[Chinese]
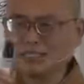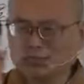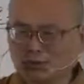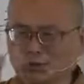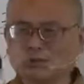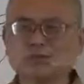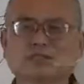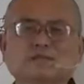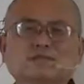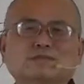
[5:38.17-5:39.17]
是错误的。
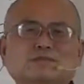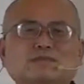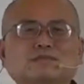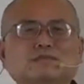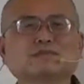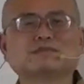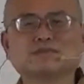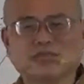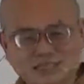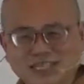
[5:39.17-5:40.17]

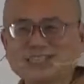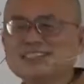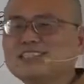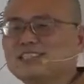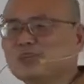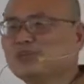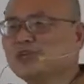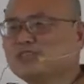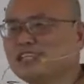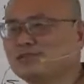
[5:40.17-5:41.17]
但是你说没
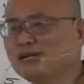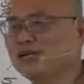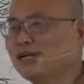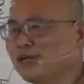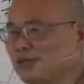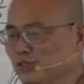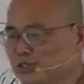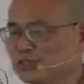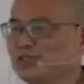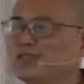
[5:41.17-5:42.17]
有效吗？有
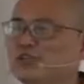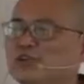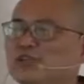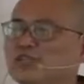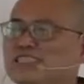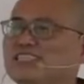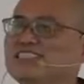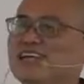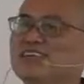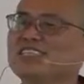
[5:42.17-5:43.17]
时候也会有一点
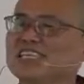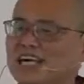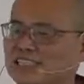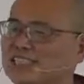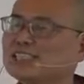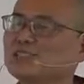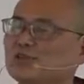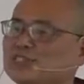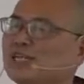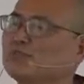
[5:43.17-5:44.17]
效啊。但是
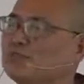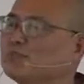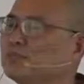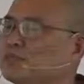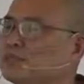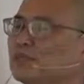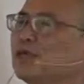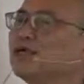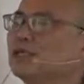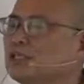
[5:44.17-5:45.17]
有效，并不是
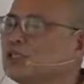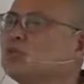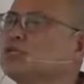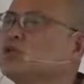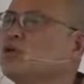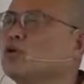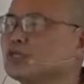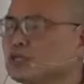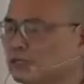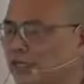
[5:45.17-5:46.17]
你就会错
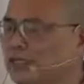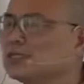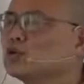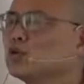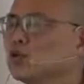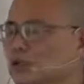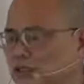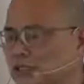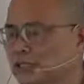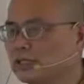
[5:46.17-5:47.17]
以为错
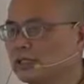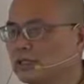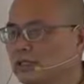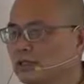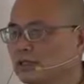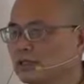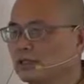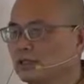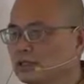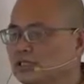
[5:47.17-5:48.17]
以为，
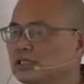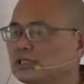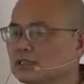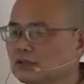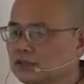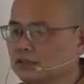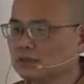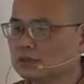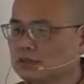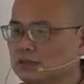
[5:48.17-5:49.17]
一切都
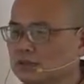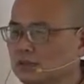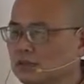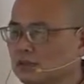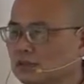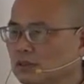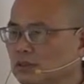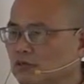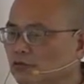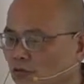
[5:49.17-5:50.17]
是
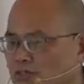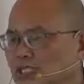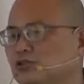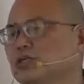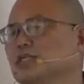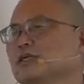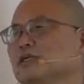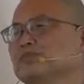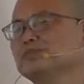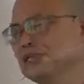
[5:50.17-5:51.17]
佛在决定的。
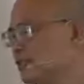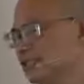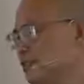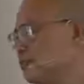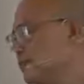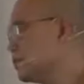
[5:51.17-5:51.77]
那其实不